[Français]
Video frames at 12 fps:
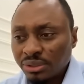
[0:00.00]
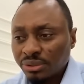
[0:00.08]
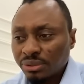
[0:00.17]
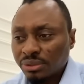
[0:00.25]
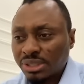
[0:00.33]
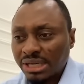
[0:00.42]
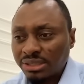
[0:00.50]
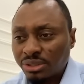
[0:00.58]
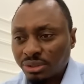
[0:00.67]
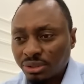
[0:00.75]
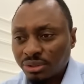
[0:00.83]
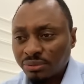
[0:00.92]
euh,
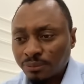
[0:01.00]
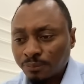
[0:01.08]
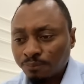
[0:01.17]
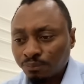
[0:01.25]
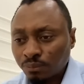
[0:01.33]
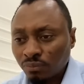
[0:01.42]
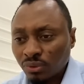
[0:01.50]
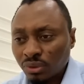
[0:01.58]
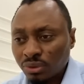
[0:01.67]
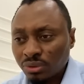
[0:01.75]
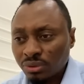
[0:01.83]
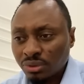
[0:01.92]
quelques
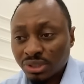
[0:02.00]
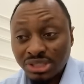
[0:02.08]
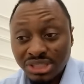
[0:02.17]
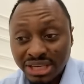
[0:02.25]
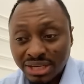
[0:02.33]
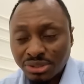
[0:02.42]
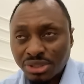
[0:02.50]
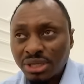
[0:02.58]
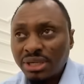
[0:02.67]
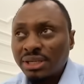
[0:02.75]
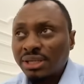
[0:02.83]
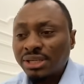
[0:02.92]
euh, recherches
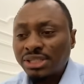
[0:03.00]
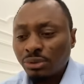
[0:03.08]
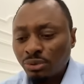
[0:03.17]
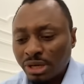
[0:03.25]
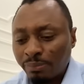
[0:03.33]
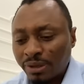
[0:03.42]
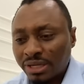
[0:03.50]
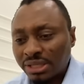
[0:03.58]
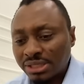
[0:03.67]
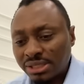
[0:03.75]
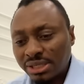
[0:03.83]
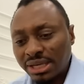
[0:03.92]
que j'ai eu à
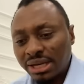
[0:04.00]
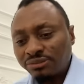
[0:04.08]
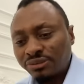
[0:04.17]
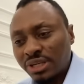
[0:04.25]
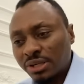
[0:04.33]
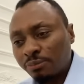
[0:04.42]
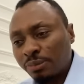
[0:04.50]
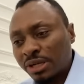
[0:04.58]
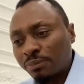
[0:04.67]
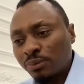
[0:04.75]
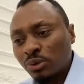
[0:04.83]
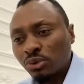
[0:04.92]
partager, à faire
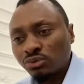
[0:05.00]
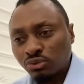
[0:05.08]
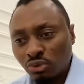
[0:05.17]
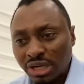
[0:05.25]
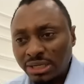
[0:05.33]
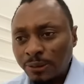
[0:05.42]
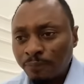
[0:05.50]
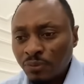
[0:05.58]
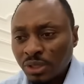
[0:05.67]
par rapport au voile.